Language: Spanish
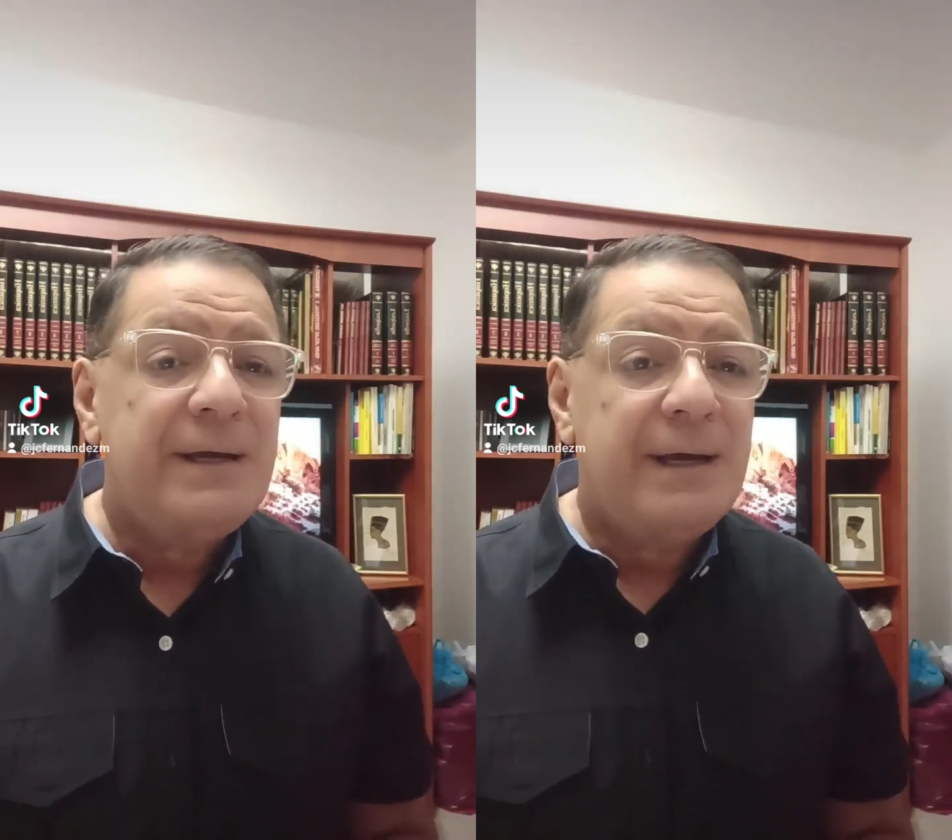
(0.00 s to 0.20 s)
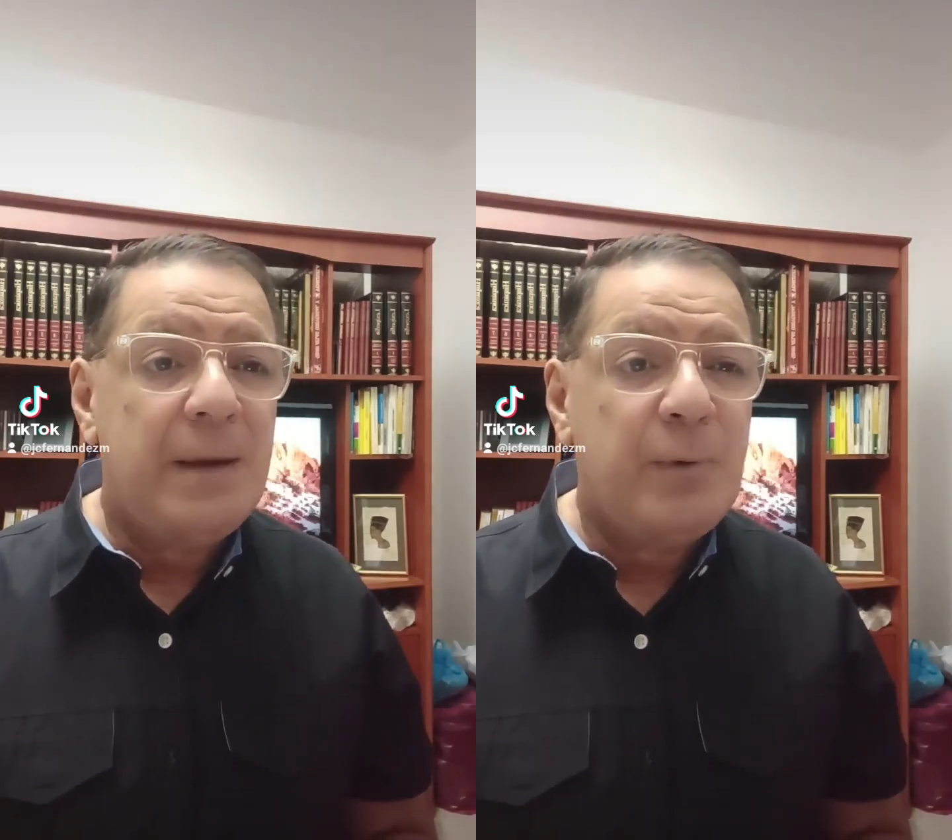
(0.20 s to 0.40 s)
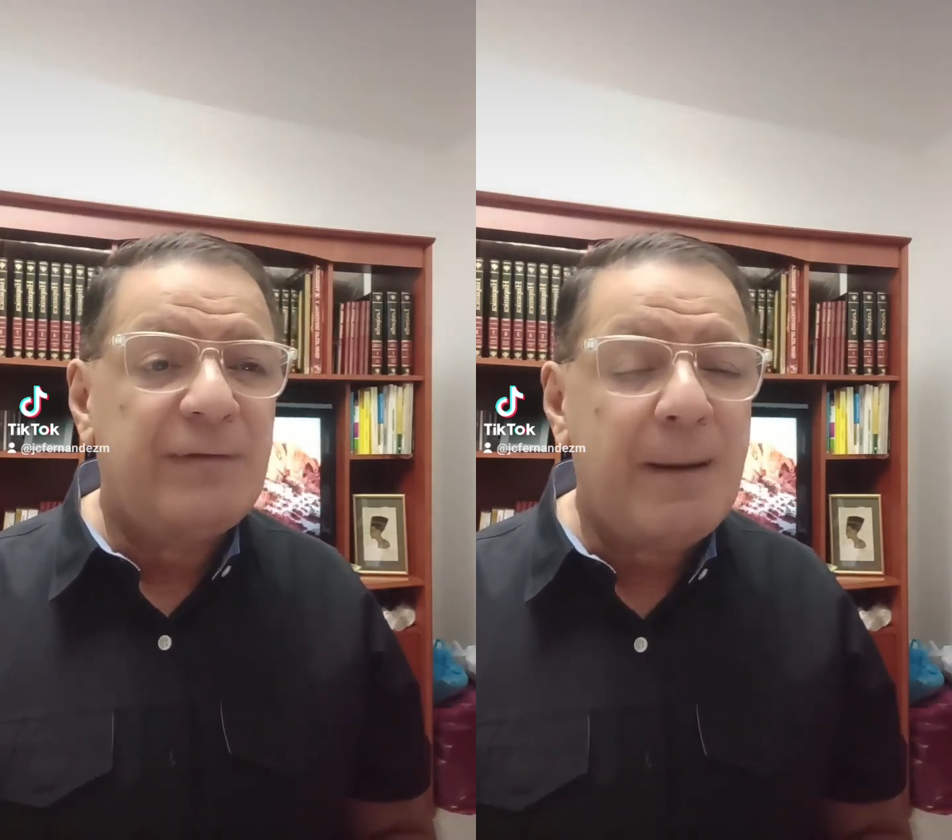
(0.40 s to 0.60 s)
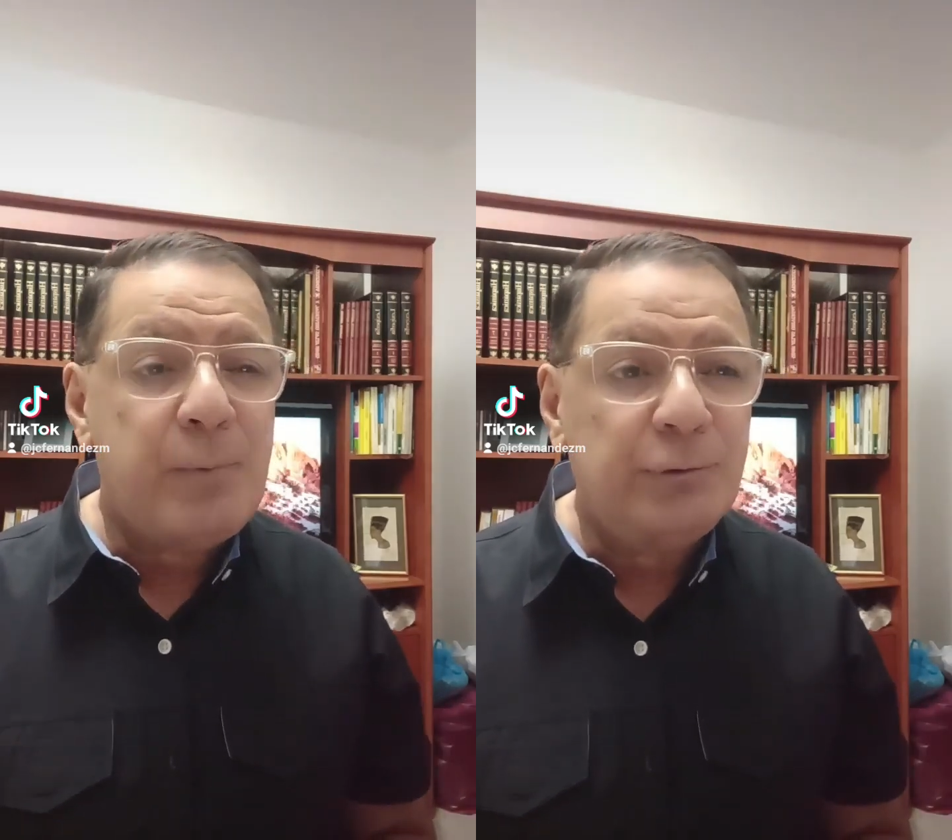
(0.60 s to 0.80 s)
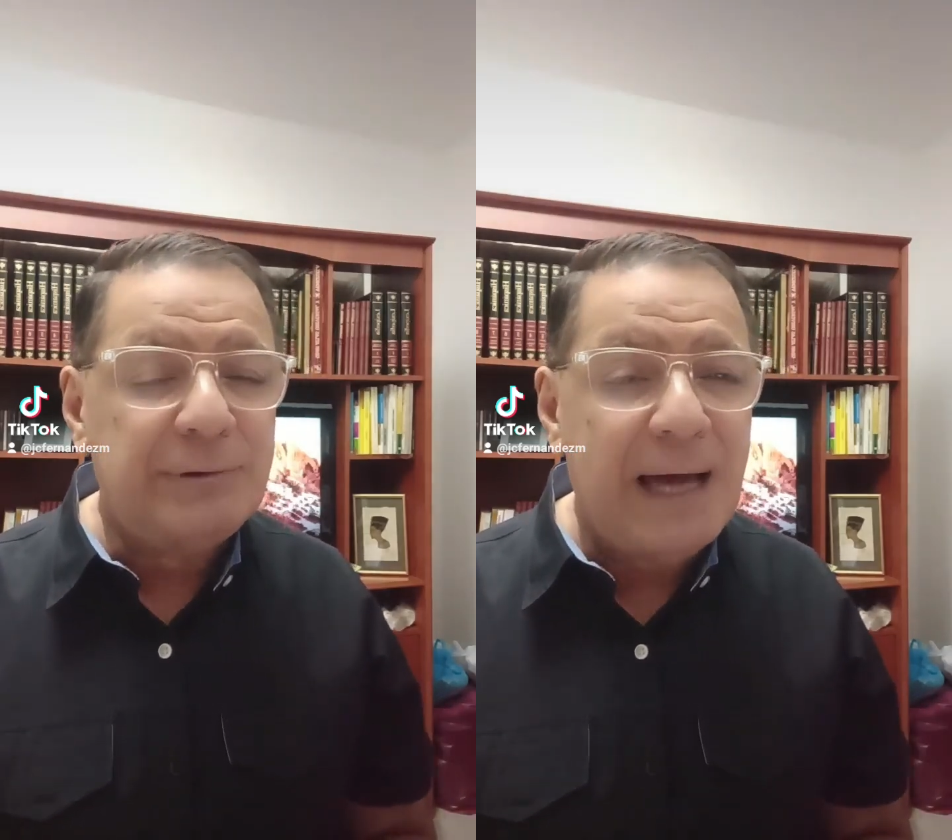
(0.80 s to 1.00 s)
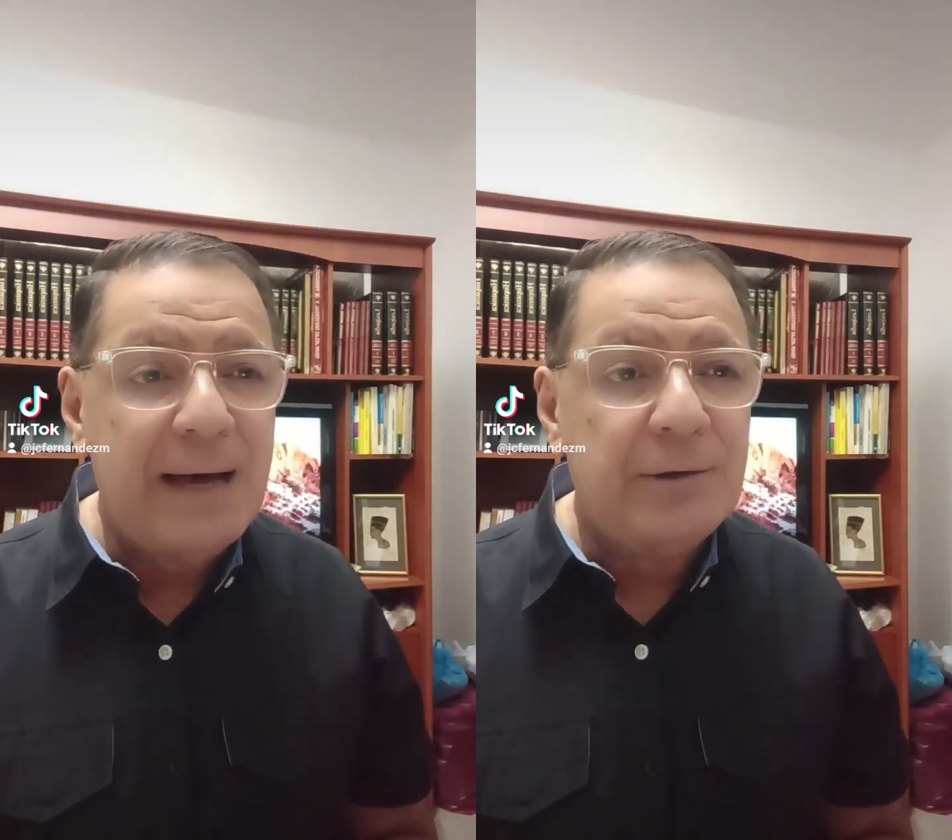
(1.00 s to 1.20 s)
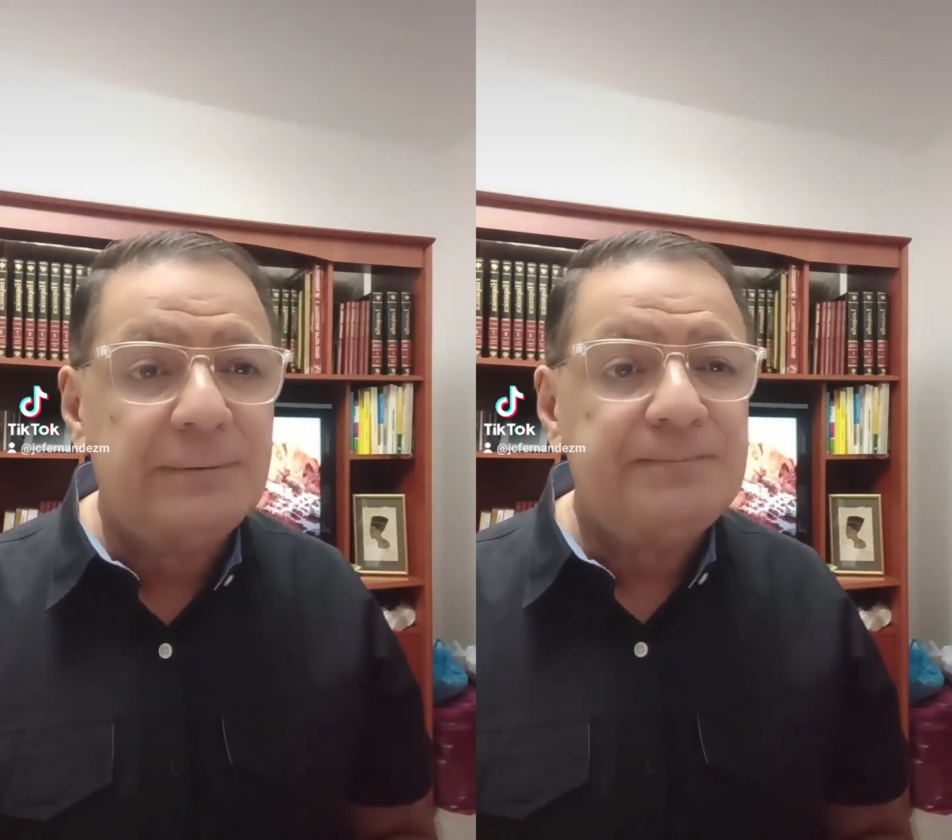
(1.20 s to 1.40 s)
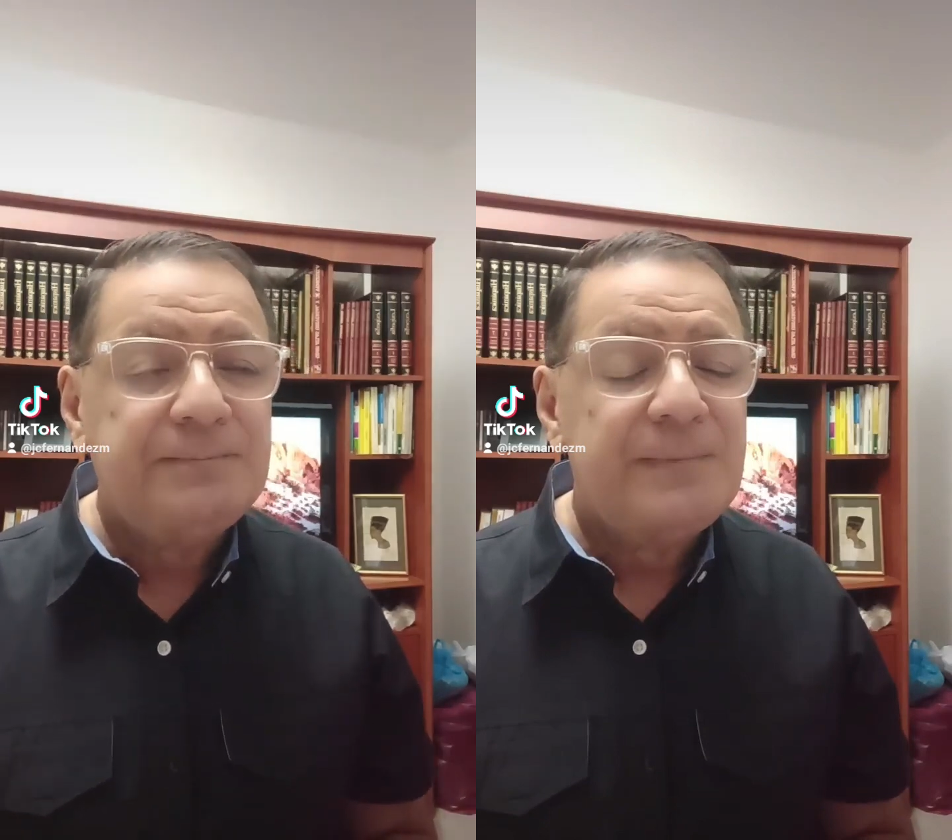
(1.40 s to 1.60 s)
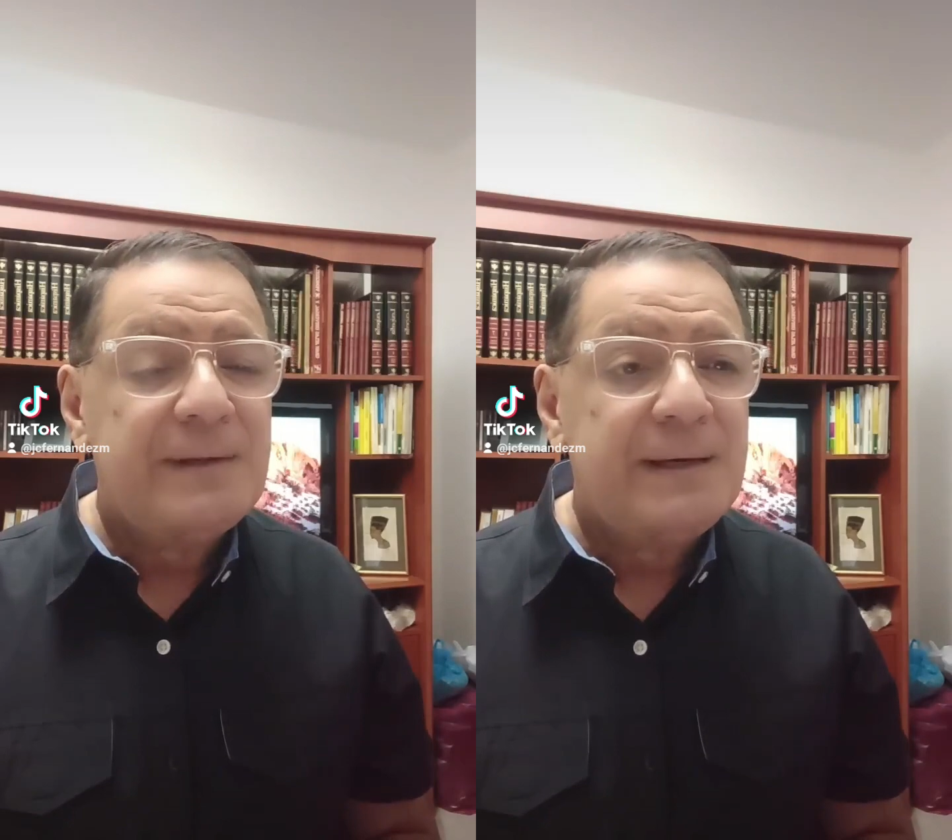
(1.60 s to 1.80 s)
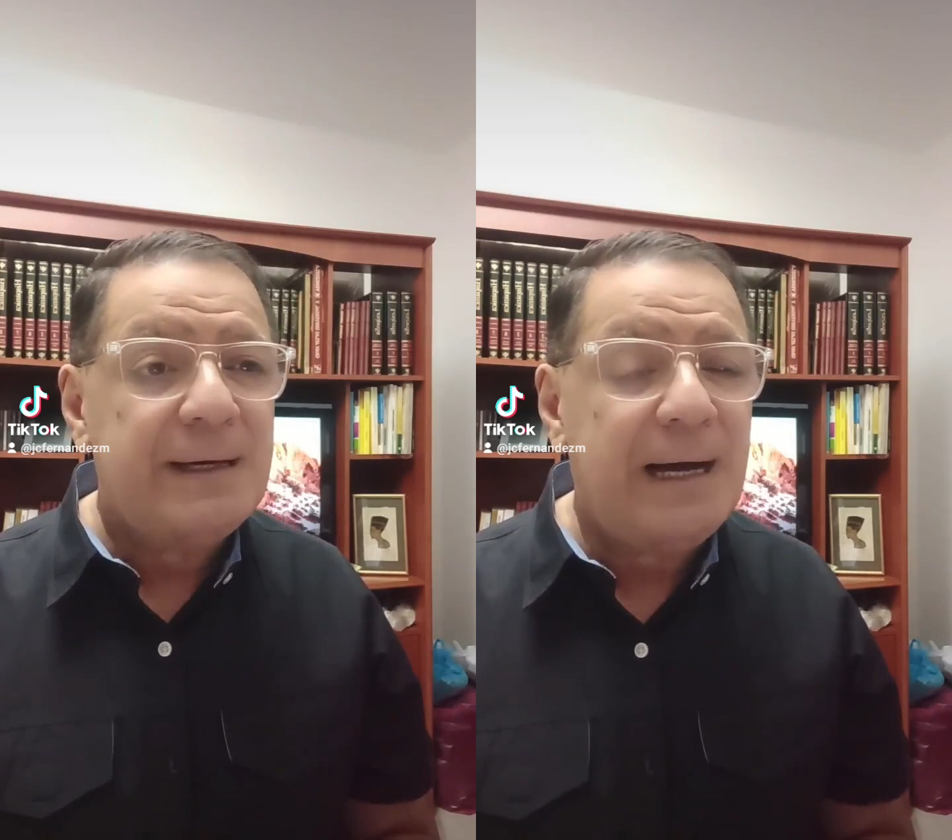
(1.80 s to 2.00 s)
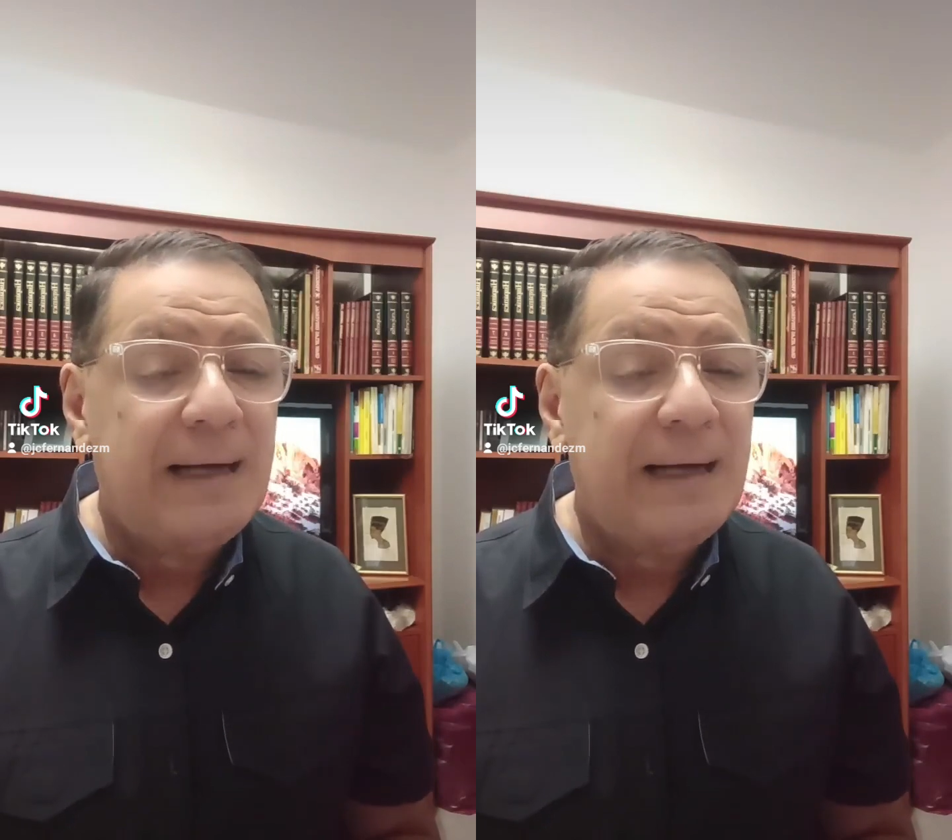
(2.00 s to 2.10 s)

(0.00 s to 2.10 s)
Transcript: eh, pues apuntaron eh,